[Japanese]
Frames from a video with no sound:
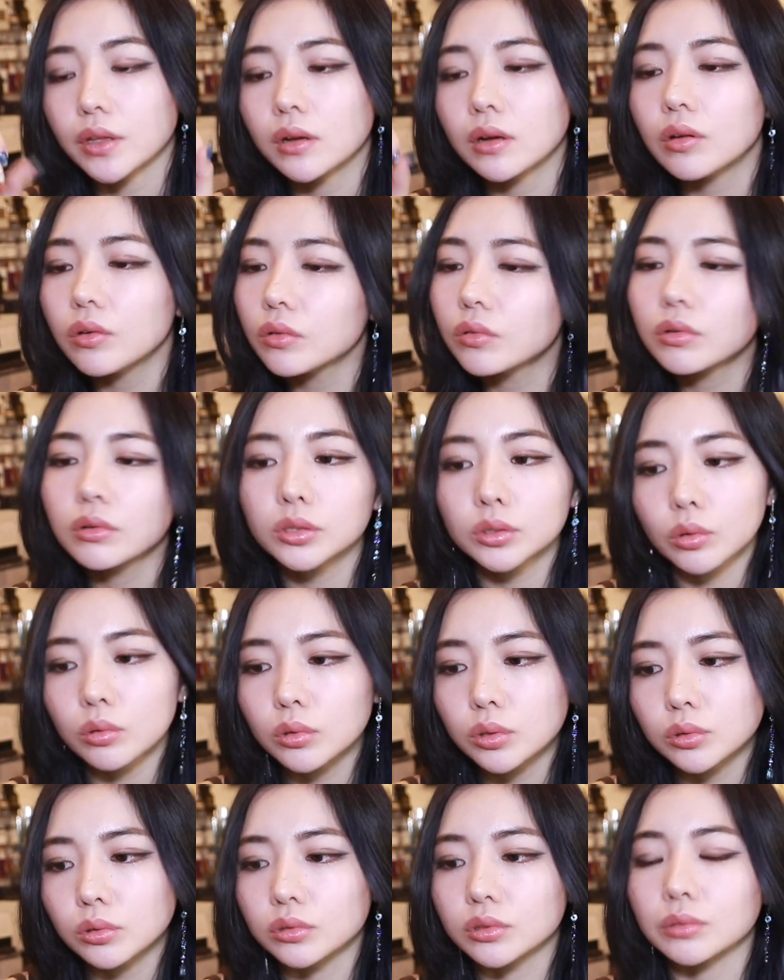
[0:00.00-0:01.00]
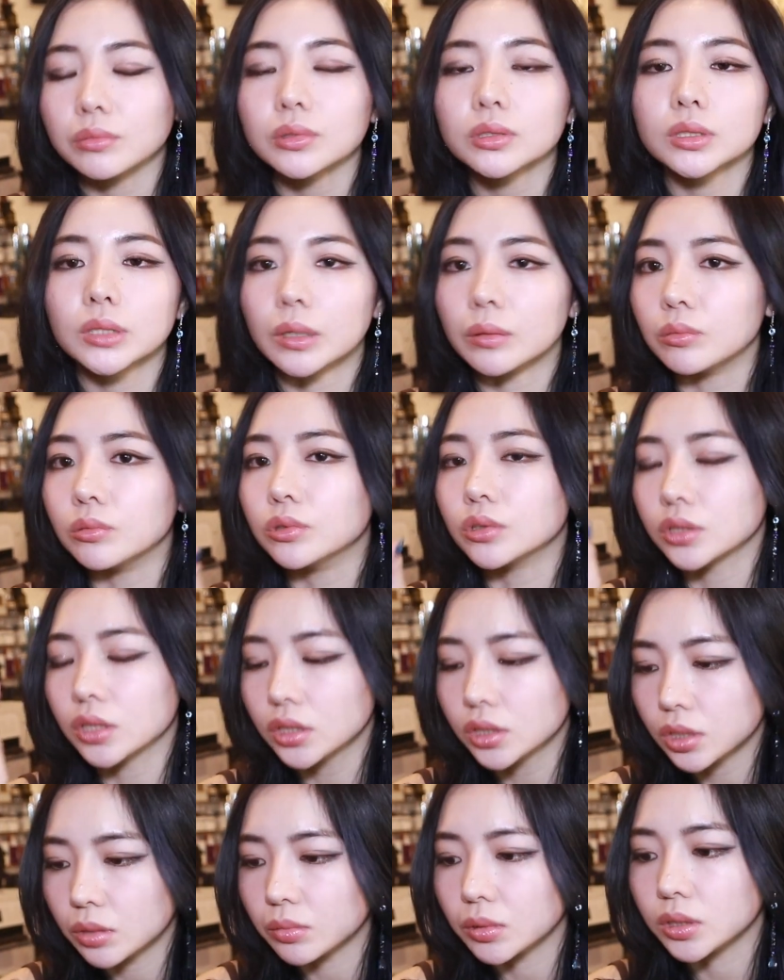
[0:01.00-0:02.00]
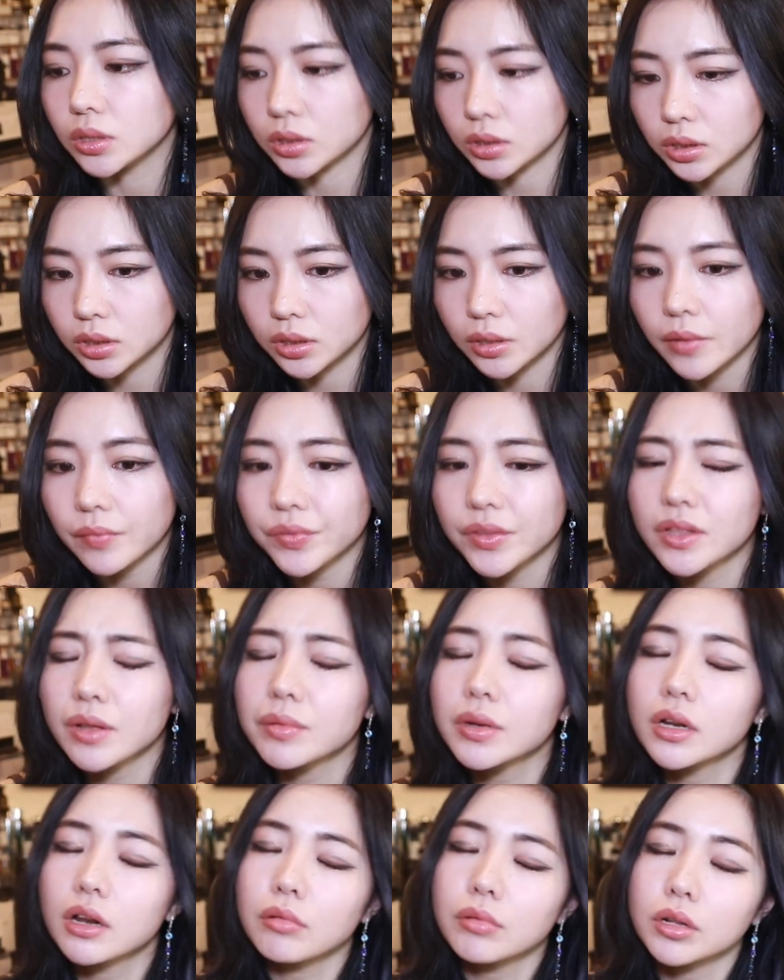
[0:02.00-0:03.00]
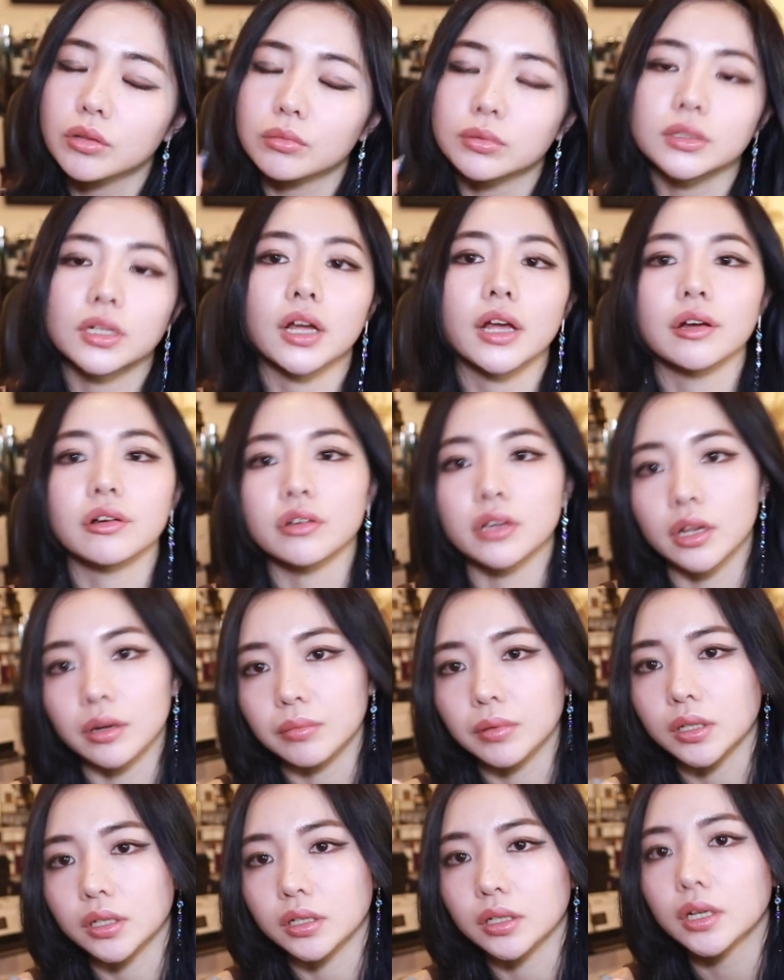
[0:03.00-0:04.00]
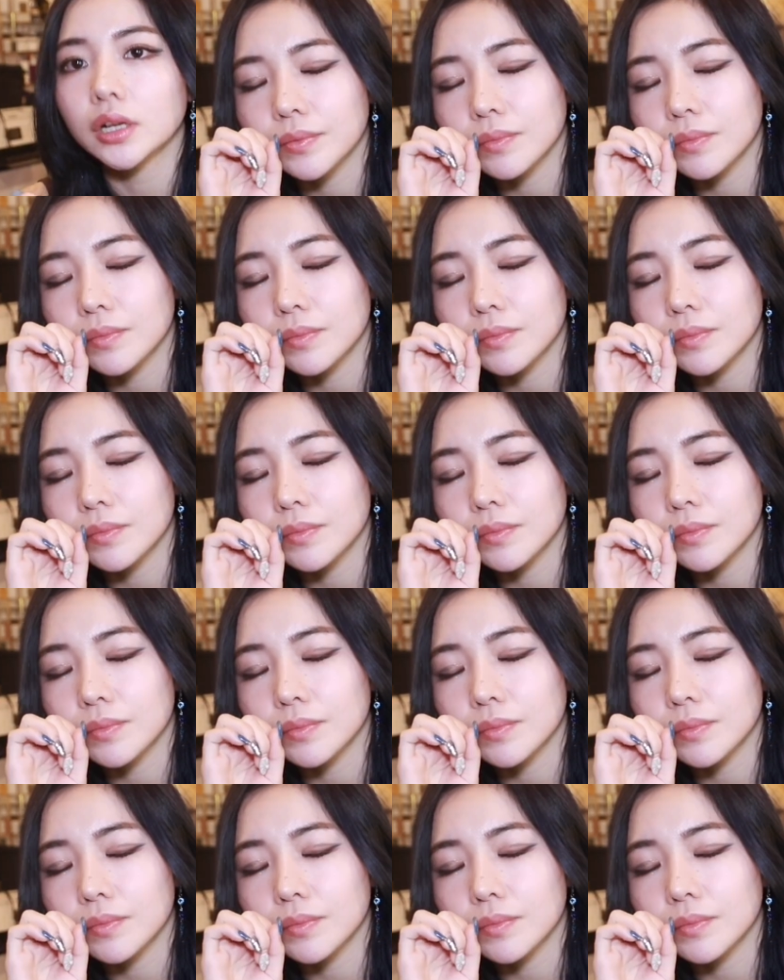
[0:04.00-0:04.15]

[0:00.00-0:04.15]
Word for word: もうこの人この人って思ったらもう付き合っちゃえばいいしダメだダメだと思ったら早く切ればいい